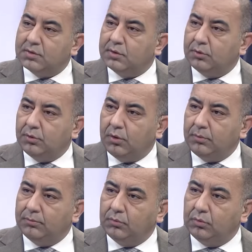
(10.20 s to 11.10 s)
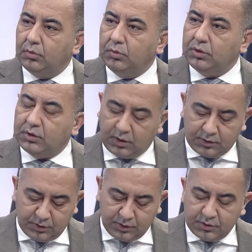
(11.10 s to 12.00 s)
azalıyor. Evet. O dikkat
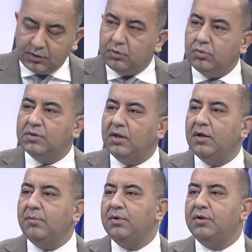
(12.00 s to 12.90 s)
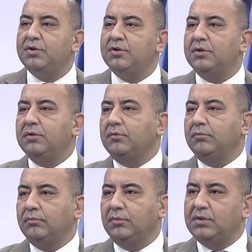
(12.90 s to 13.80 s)
çekici. Gidenler... 250 bin kişi
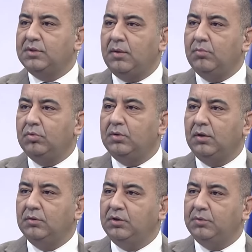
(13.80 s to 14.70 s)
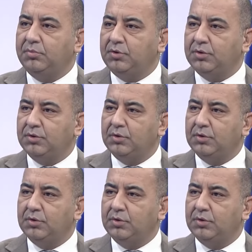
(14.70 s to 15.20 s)
İstanbul'dan evet. gitmiş.